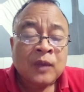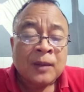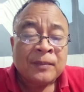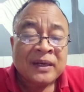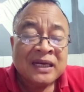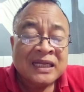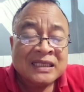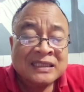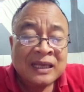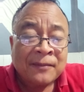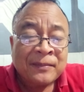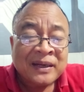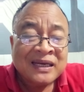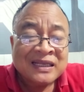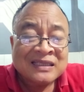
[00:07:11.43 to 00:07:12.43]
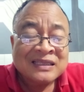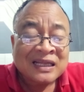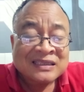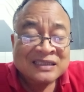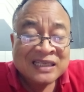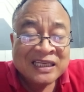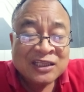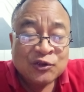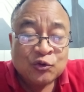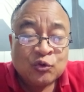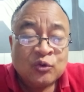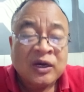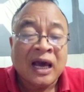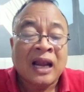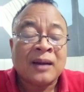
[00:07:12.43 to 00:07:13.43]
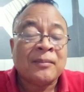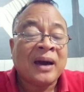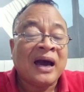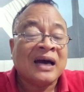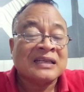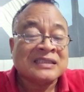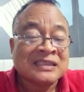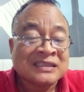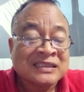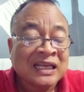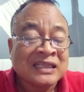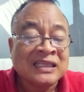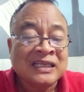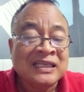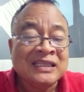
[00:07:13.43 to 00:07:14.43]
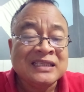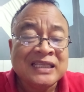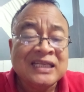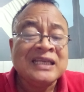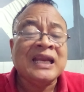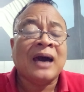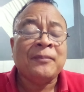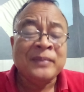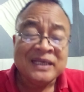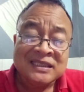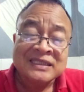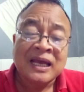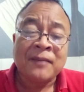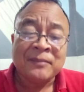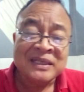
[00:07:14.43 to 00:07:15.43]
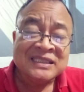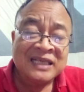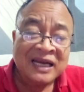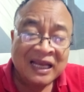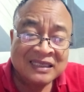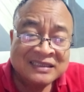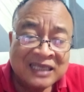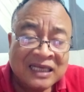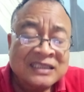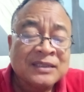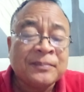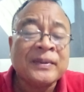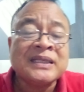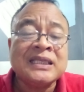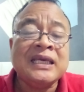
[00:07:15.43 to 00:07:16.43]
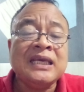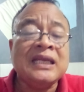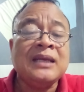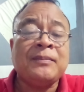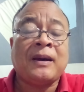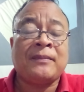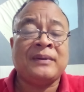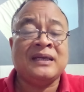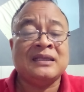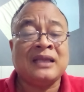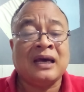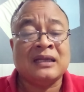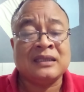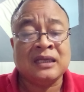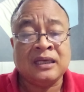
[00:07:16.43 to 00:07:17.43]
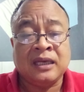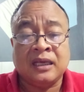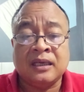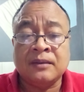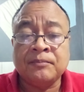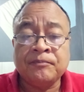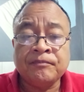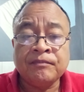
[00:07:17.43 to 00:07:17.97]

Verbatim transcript: pendeta-pendeta Tritunggal Maha Sesat ini tidak bisa menjelaskan seperti ini Pak Pendeta HTD?